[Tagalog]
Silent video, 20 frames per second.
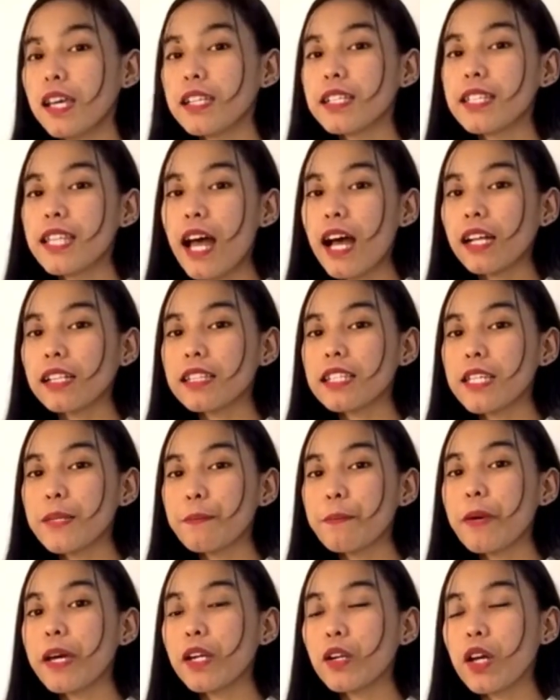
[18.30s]
Exactly,
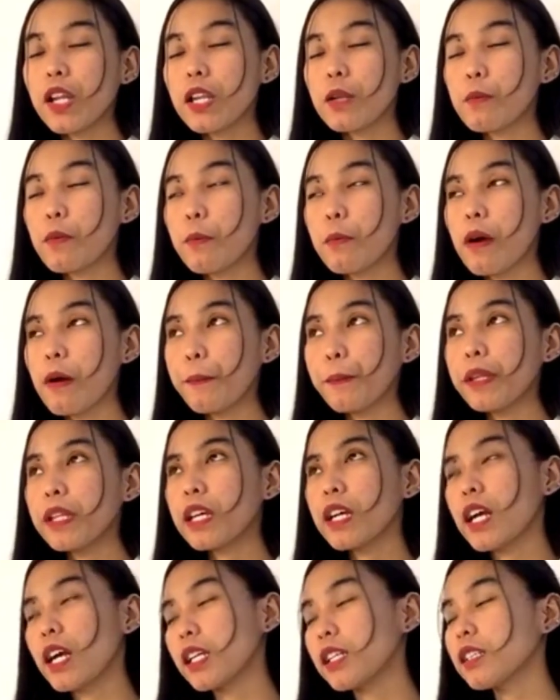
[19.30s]
pero alam mo ba,
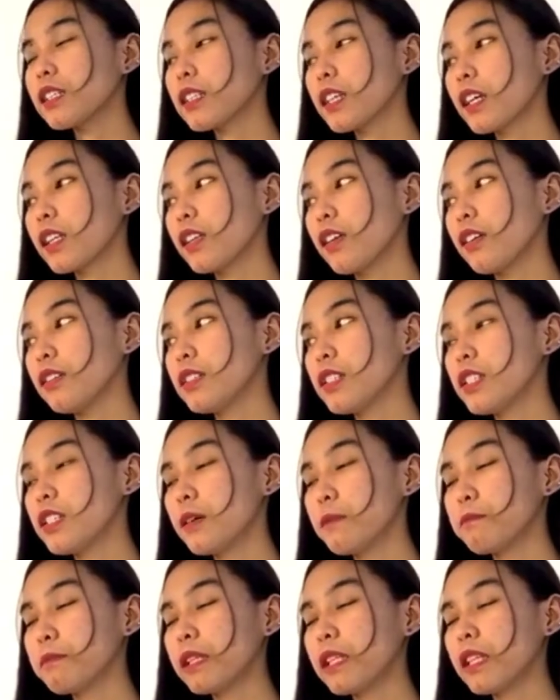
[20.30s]
pinag-anong technology
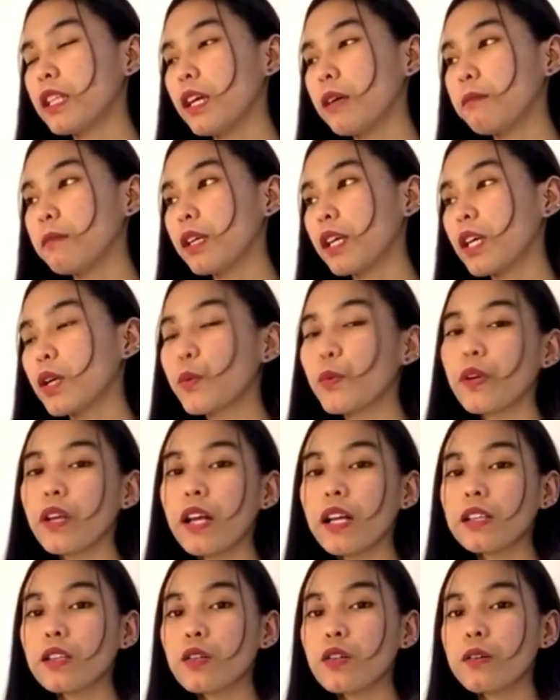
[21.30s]
ang pandemic. We
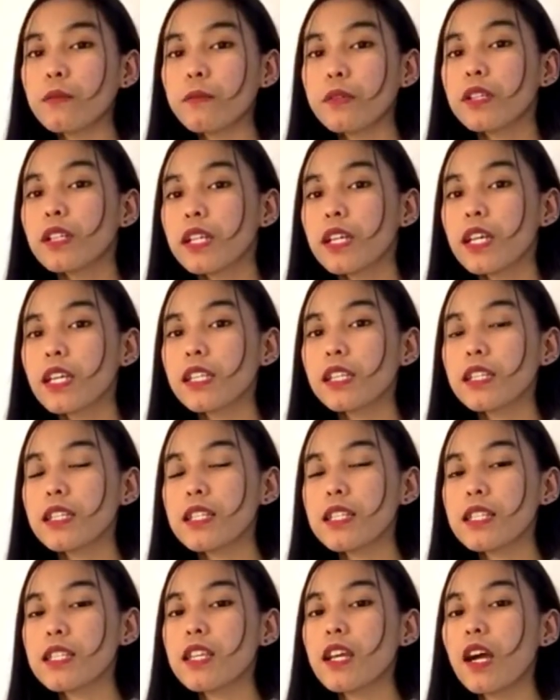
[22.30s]
got to communicate
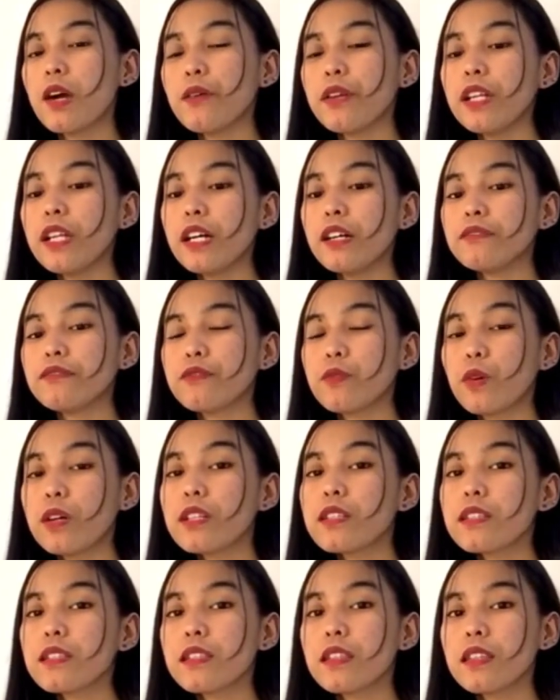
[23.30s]
and see our loved
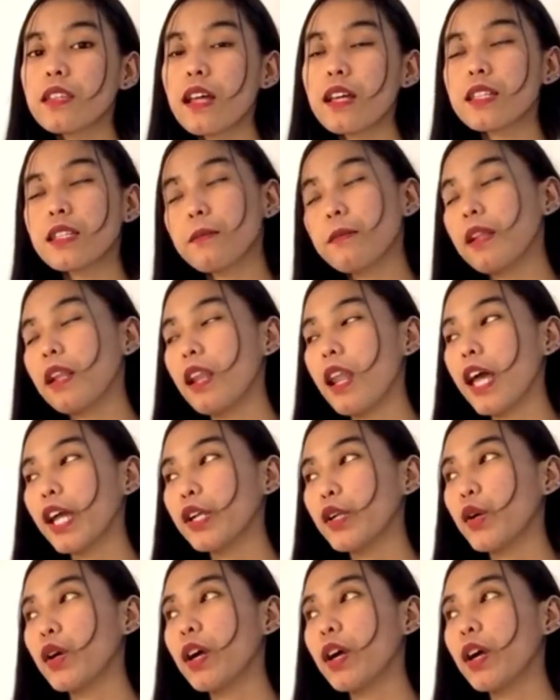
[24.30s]
ones na nasa malayang